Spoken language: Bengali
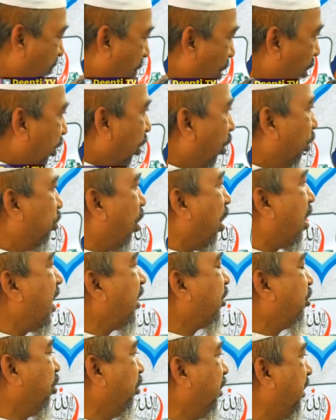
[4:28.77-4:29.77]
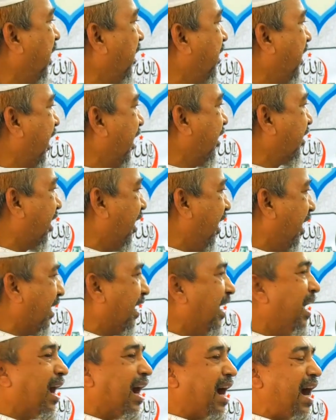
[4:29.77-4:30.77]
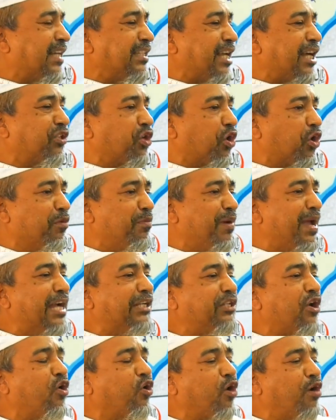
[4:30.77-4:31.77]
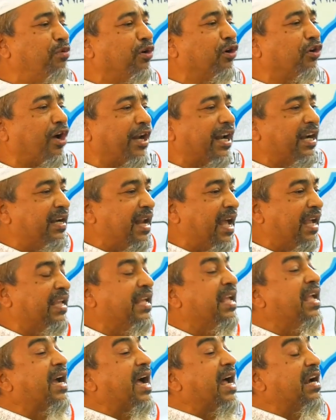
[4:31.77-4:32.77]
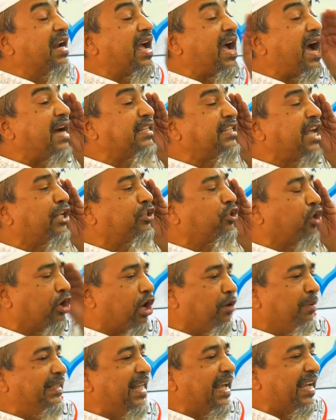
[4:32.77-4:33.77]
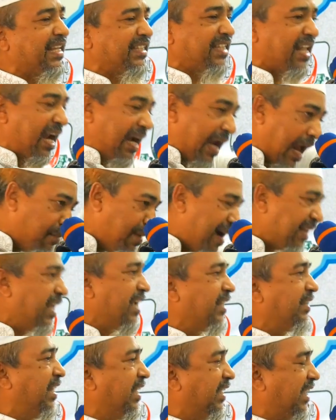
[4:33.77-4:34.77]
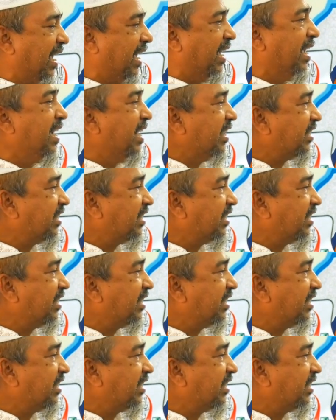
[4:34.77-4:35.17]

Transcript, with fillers: পদও দরখাস্ত দিতে চেয়েছিলেন খাজা চরবি এটাও কবুল করেন নাই কারণ খাজা চরবি দেখেছিলেন আমাদের দিকে